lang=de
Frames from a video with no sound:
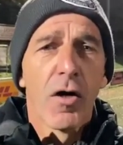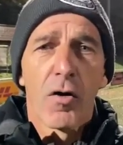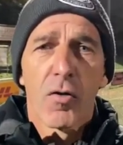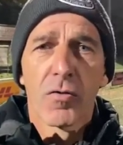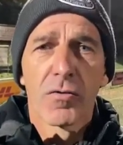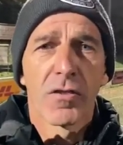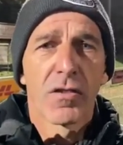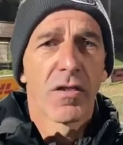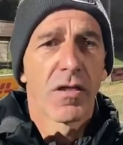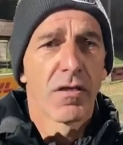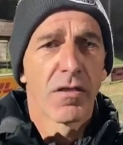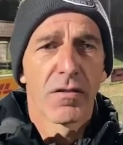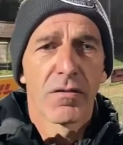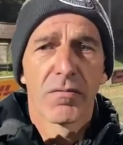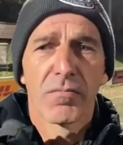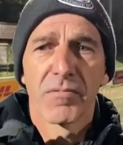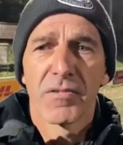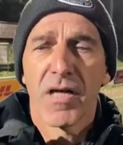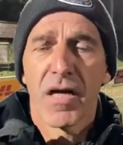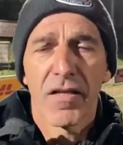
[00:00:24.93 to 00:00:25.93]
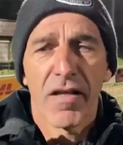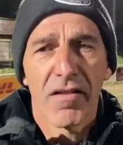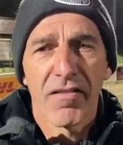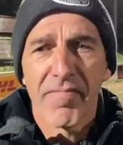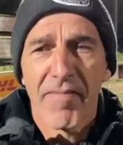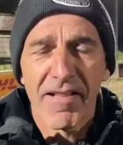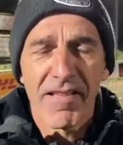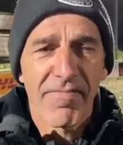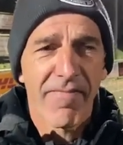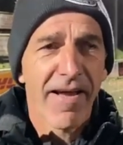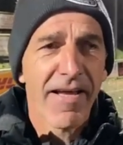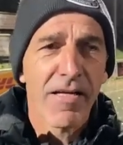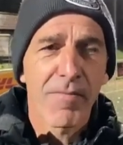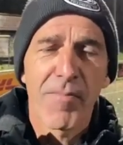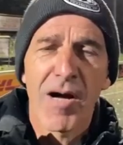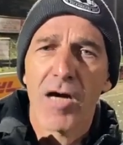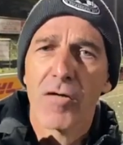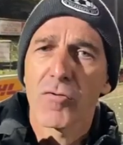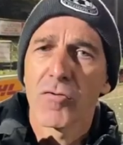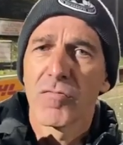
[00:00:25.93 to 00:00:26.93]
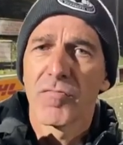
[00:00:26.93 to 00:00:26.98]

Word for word: und äh, dann da 2-2 gemacht.